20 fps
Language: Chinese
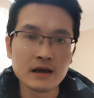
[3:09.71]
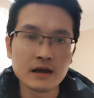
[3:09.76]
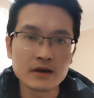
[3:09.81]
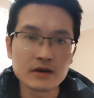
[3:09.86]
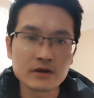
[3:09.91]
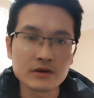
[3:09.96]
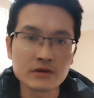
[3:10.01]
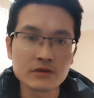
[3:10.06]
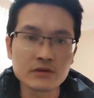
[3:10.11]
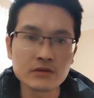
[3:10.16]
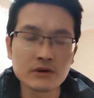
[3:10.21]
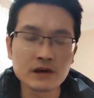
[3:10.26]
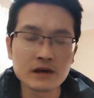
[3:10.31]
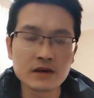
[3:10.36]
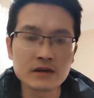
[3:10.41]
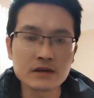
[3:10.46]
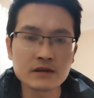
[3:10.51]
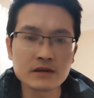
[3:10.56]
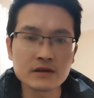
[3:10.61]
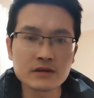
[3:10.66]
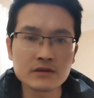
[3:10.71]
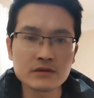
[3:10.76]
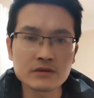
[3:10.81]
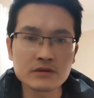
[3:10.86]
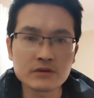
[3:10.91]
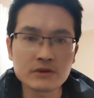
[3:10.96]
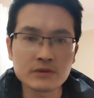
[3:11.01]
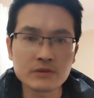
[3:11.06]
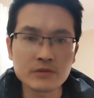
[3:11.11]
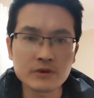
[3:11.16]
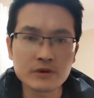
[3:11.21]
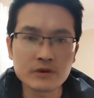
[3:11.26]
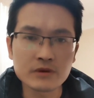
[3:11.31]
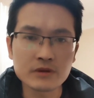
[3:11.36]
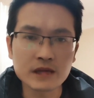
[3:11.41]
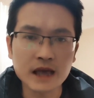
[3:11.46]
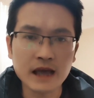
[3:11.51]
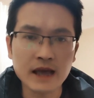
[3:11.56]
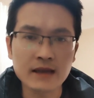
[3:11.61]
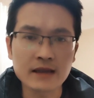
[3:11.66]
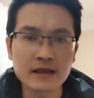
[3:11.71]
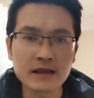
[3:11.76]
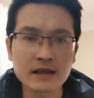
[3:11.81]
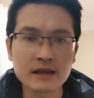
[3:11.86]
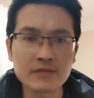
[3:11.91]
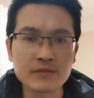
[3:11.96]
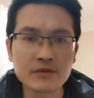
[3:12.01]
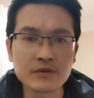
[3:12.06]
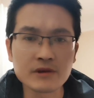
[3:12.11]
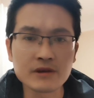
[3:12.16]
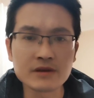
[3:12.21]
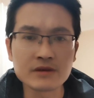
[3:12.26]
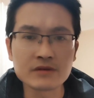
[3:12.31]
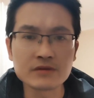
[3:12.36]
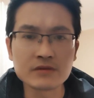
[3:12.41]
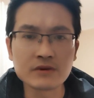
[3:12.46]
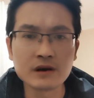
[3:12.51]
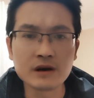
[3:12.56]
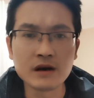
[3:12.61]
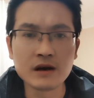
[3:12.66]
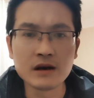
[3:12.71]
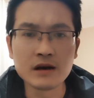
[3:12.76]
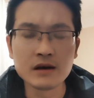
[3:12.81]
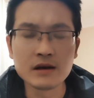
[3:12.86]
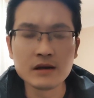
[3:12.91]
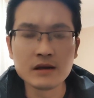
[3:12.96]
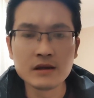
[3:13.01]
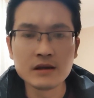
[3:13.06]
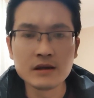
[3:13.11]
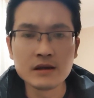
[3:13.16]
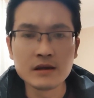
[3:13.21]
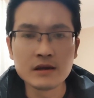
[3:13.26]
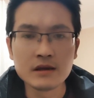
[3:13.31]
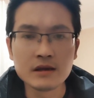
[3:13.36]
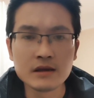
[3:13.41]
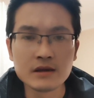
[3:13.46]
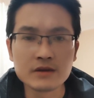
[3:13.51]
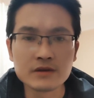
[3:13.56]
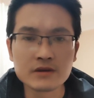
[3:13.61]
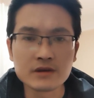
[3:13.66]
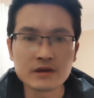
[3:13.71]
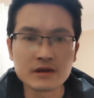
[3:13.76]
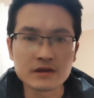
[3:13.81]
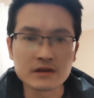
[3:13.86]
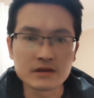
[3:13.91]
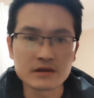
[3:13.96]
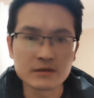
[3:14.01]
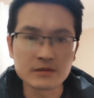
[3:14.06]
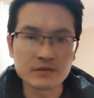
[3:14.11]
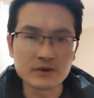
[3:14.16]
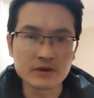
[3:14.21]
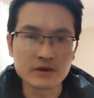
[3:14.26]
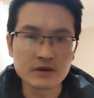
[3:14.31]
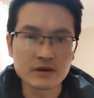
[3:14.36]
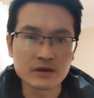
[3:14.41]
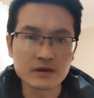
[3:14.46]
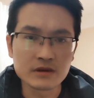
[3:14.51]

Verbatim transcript: 啊臭虫啊，这些都属于比较大一点的蜜源植物啊。呃，你像这什么，